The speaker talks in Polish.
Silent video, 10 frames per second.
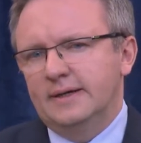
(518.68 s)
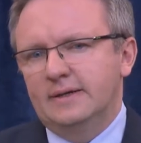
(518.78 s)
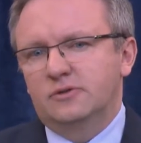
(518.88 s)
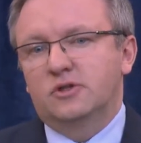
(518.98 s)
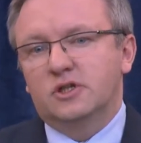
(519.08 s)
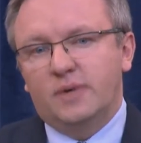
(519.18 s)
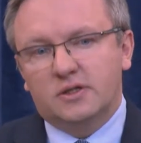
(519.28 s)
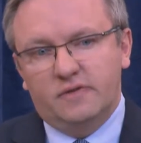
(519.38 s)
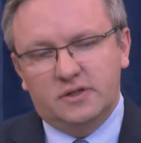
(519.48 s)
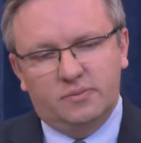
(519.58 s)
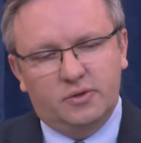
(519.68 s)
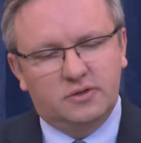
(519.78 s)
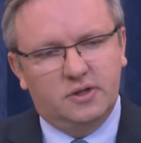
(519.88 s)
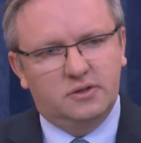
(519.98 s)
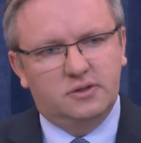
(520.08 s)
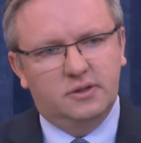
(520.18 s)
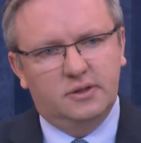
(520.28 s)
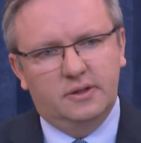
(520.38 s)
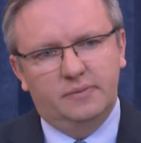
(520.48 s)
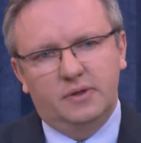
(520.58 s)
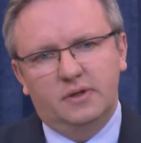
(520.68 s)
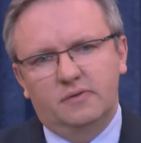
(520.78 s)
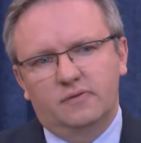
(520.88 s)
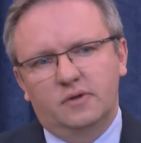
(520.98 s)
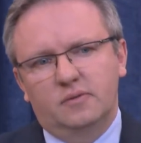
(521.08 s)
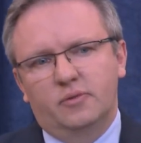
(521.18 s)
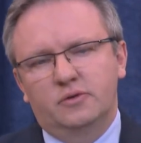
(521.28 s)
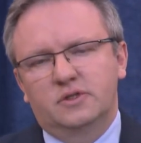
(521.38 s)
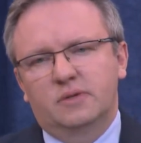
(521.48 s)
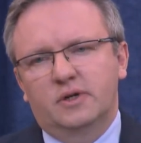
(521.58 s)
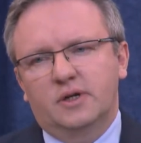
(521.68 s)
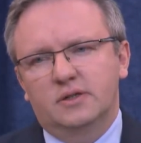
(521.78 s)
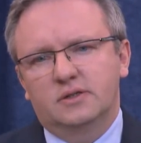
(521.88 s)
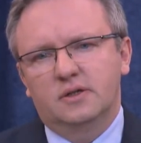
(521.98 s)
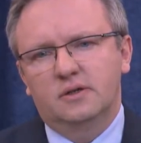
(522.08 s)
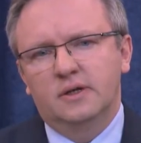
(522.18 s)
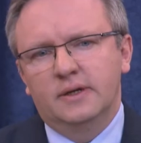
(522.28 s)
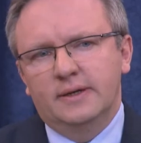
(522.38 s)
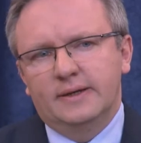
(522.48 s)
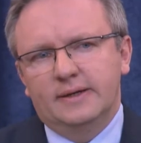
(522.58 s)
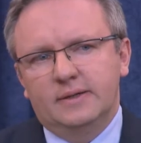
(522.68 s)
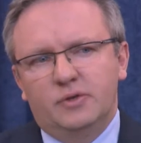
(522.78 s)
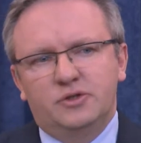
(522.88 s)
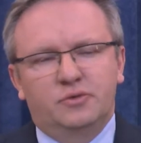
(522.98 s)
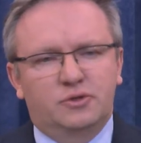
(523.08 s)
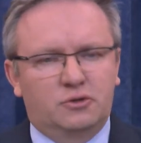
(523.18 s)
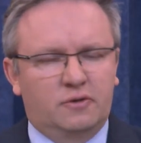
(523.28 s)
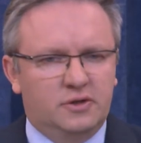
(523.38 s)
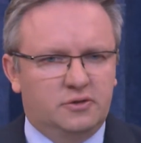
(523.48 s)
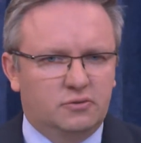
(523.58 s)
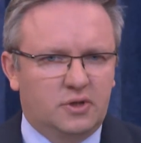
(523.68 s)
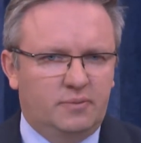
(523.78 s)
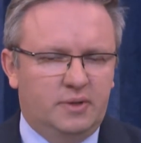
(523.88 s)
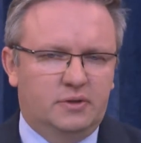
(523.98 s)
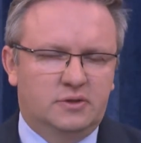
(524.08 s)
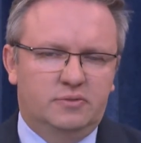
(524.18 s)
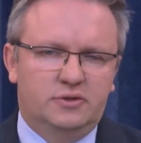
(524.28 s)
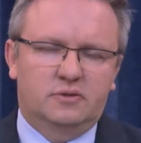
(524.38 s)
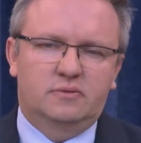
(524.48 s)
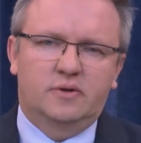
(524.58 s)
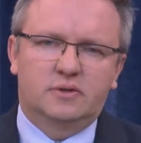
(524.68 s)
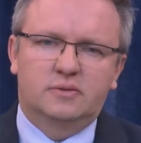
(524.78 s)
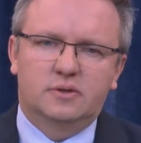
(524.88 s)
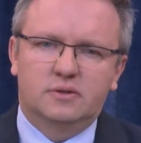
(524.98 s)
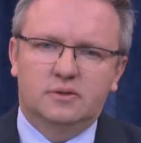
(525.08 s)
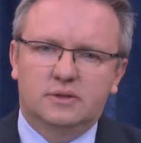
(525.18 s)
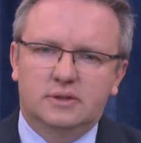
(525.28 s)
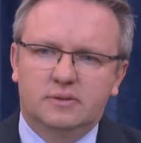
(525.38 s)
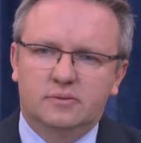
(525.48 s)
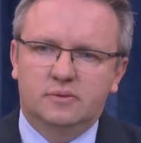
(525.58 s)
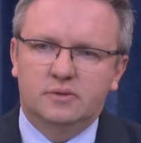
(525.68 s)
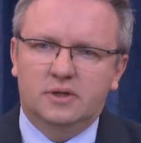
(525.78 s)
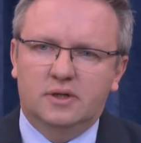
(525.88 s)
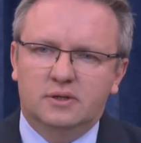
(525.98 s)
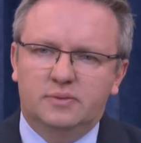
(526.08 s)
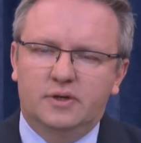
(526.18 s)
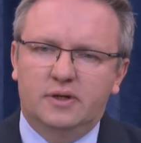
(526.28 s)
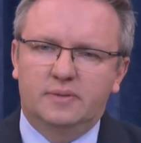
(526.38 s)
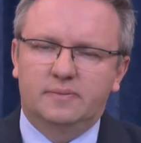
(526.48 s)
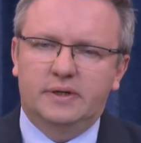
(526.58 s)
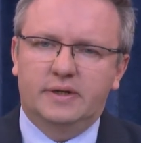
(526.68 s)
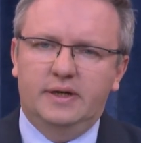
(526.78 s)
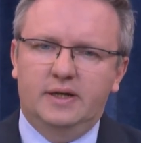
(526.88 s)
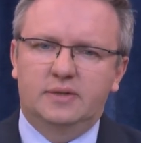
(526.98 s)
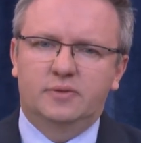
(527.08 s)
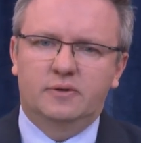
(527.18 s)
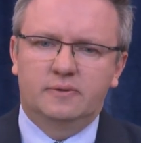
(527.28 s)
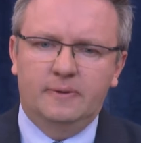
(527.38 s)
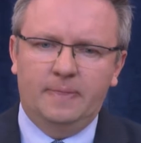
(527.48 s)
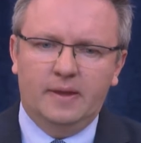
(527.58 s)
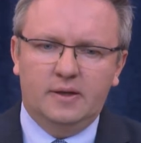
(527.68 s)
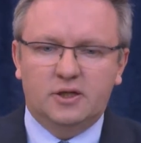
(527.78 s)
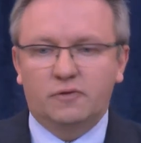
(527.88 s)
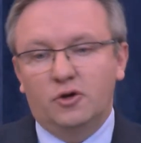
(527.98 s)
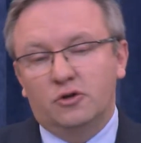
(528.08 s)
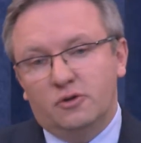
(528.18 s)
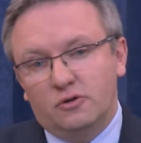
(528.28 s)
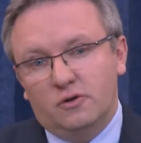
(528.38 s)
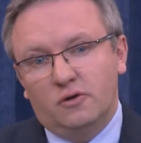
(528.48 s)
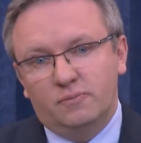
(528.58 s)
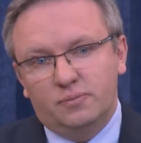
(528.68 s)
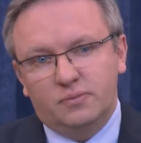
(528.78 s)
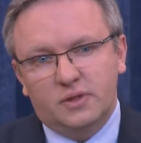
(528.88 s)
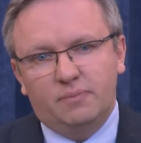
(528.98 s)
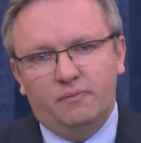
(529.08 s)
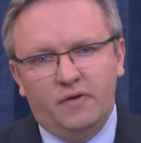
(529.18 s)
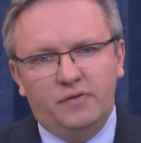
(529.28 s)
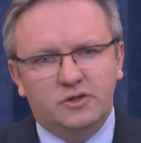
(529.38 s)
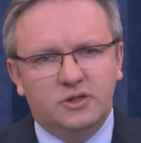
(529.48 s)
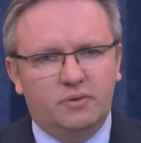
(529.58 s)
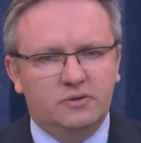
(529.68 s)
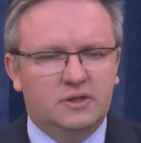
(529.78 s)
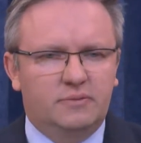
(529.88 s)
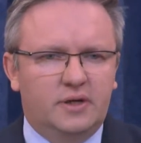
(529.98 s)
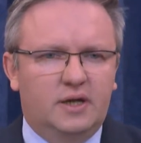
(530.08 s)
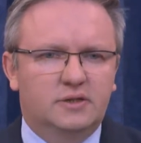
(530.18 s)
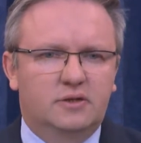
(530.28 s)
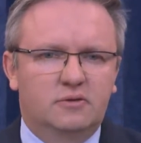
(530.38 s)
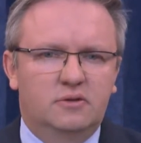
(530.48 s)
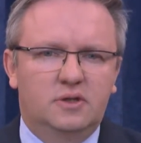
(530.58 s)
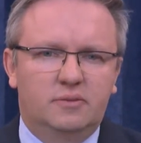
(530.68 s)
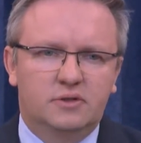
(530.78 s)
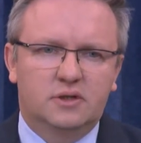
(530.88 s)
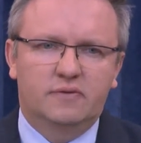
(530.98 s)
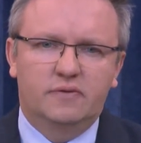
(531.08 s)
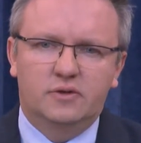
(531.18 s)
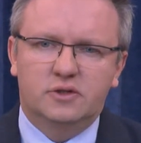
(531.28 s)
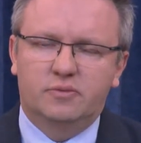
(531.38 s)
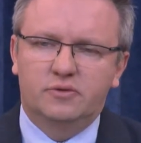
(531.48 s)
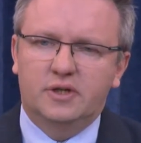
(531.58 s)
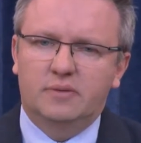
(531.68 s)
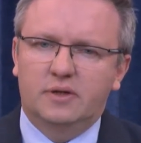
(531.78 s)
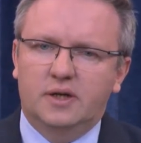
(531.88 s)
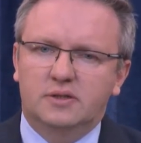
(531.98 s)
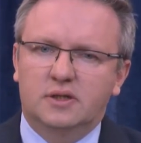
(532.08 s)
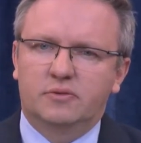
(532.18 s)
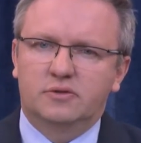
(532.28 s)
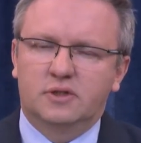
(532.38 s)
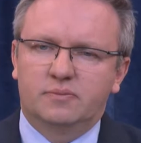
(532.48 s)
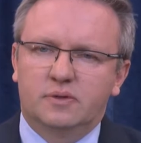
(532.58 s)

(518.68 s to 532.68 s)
To też bardzo ważna postać w polityce amerykańskiej. Będziemy dyskutować, tutaj pan prezydent będzie rozmawiał z, z, z speakerem Ryanem o zarówno o, o, o, tej wewnętrznej polityce amerykańskiej, o tej dynamice wewnętrznej polityki amerykańskiej, proces,